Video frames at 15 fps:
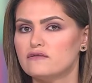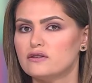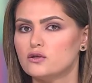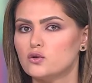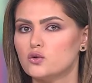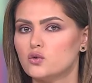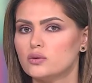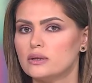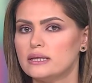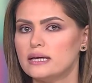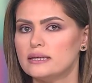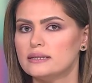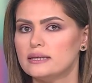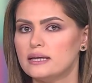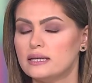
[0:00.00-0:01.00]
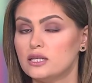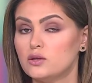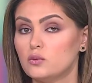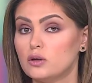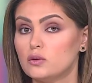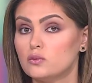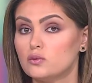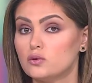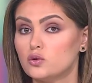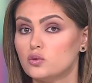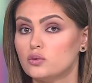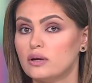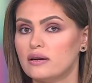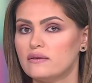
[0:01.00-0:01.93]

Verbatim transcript: في سجون الاحتلال والوجود